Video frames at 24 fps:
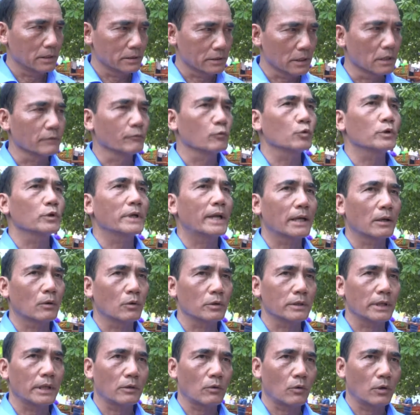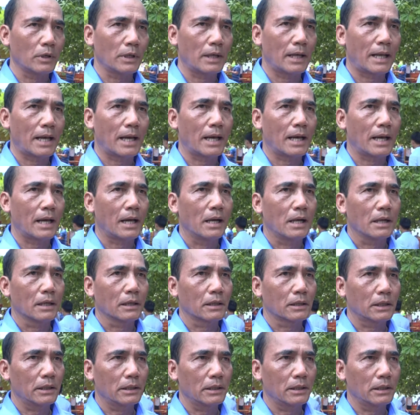Giờ phút này có thể nói là
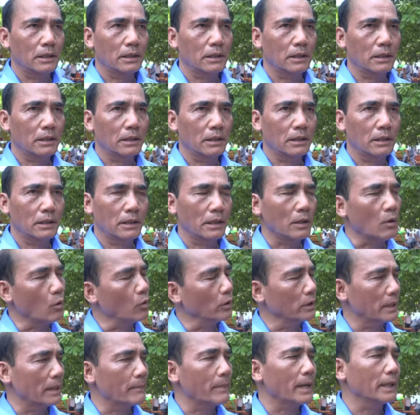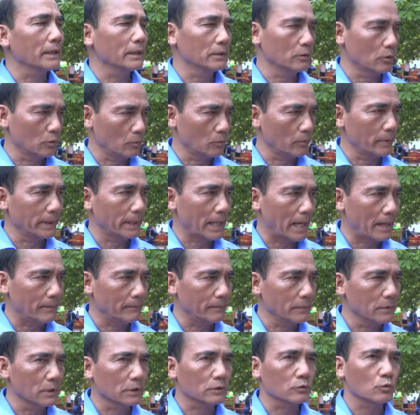cái, cái lễ hội năm
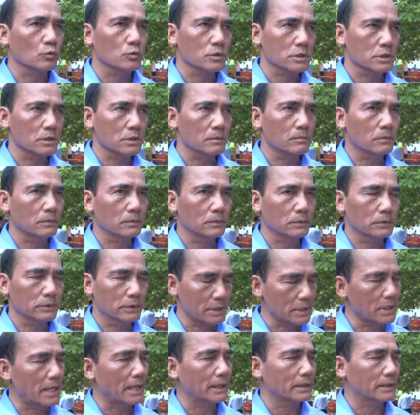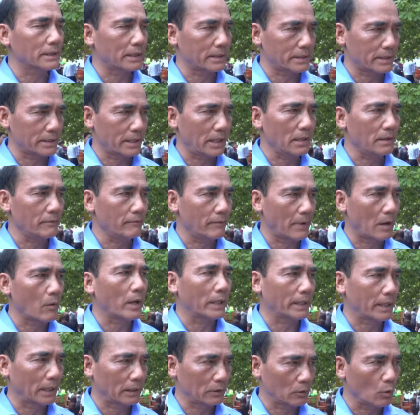2018 được tổ chức rất là chặt chẽ và
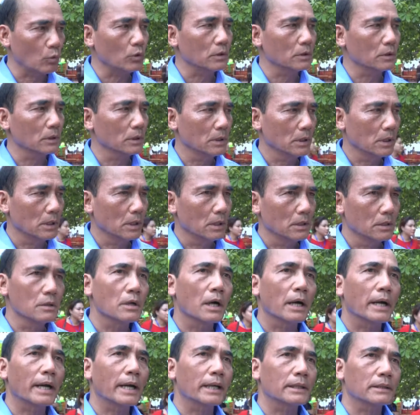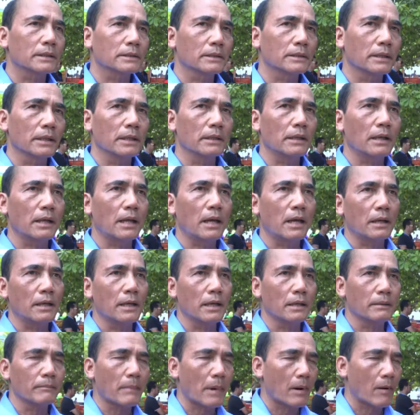hoàn thành tốt. Lượng khách đến à,
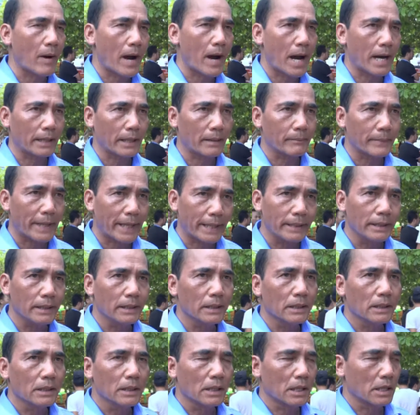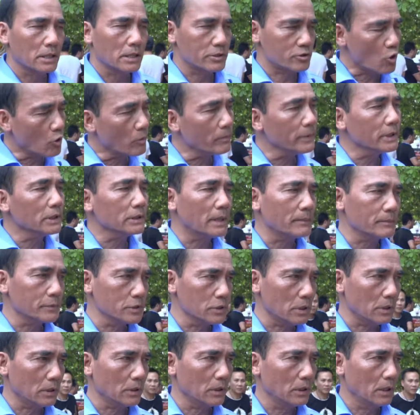đền Bảo Hà năm nay à, so với những năm
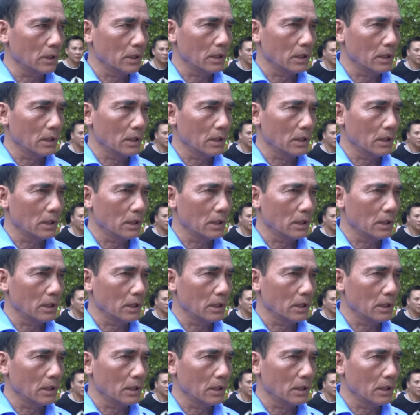trước